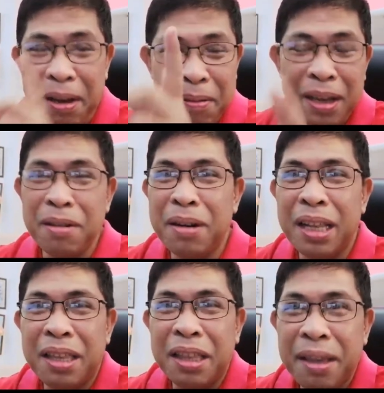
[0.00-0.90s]
anyway,
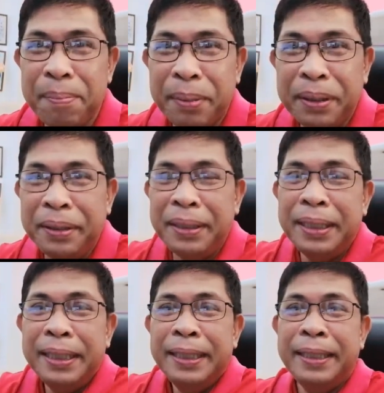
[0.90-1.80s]
unity team po.
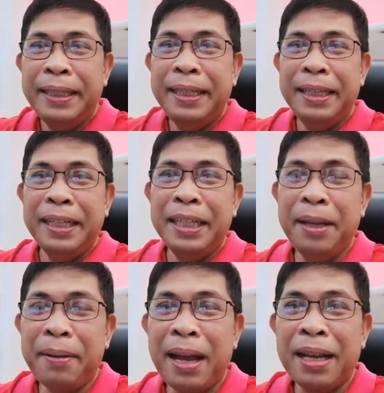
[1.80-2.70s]

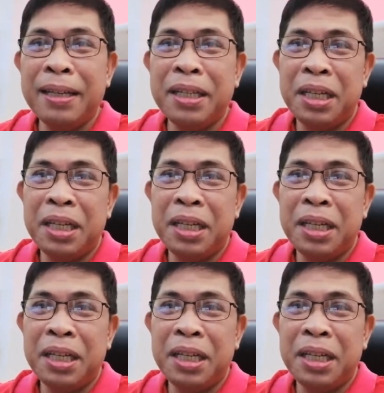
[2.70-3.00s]
Di ba?